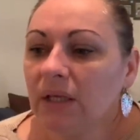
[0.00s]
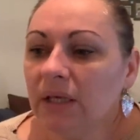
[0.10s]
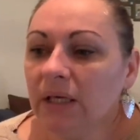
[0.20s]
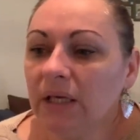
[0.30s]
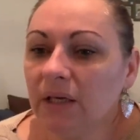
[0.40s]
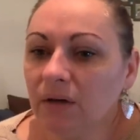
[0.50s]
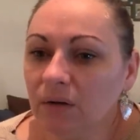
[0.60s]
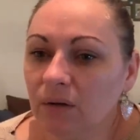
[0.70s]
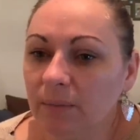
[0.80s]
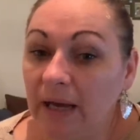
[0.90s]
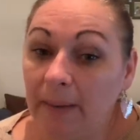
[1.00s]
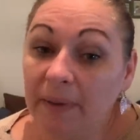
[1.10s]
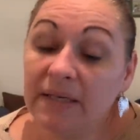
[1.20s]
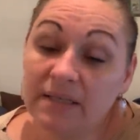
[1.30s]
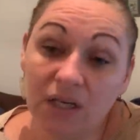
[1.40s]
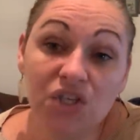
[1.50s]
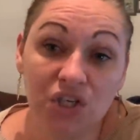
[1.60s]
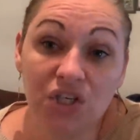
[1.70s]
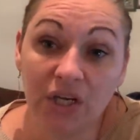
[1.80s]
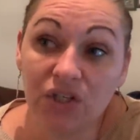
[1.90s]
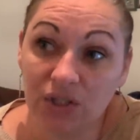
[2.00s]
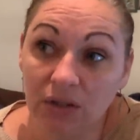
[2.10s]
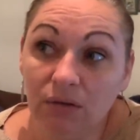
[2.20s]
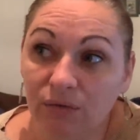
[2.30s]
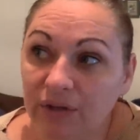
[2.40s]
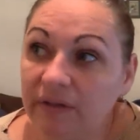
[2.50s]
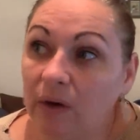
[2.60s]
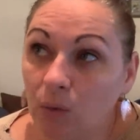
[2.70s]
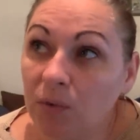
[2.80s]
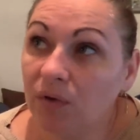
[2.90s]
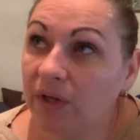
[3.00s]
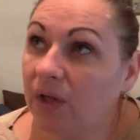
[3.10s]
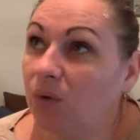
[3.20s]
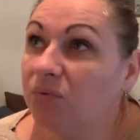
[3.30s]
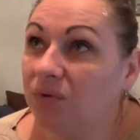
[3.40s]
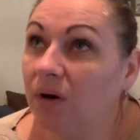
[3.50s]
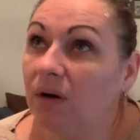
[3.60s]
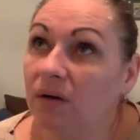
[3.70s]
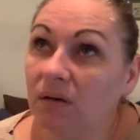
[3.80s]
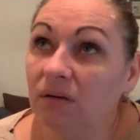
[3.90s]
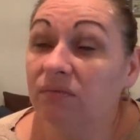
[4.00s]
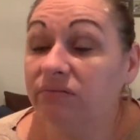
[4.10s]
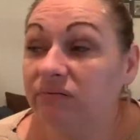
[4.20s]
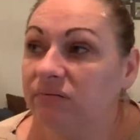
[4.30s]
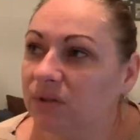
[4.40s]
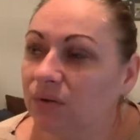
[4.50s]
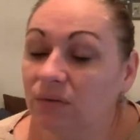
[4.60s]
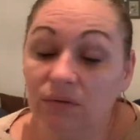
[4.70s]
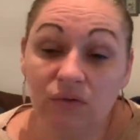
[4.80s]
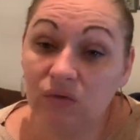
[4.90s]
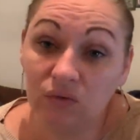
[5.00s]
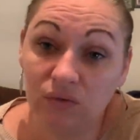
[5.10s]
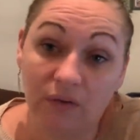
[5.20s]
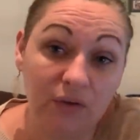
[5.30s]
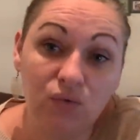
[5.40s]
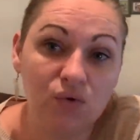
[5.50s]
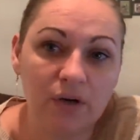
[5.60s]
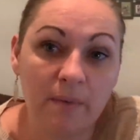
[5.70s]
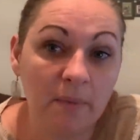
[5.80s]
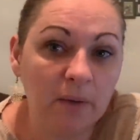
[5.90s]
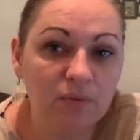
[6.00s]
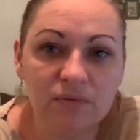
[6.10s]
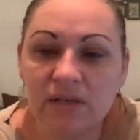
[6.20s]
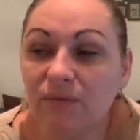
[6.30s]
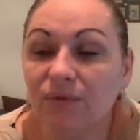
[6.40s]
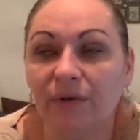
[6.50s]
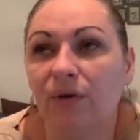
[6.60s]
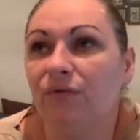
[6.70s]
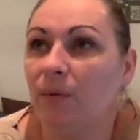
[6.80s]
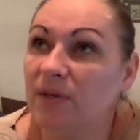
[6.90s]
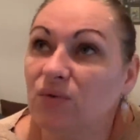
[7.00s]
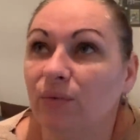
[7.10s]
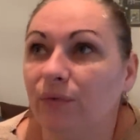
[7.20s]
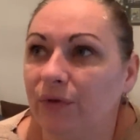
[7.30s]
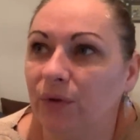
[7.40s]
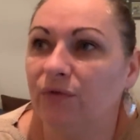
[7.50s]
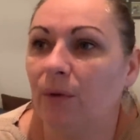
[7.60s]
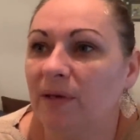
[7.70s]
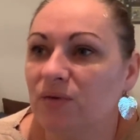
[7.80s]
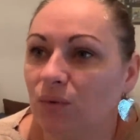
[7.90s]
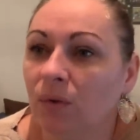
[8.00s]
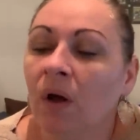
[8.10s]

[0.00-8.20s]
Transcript: Et euh, bah, après ça, j'ai cherché en fait à reprendre un emploi euh, sans, avec toujours les mêmes réponses. Il hein. faut faire une formation, il faut faire une formation.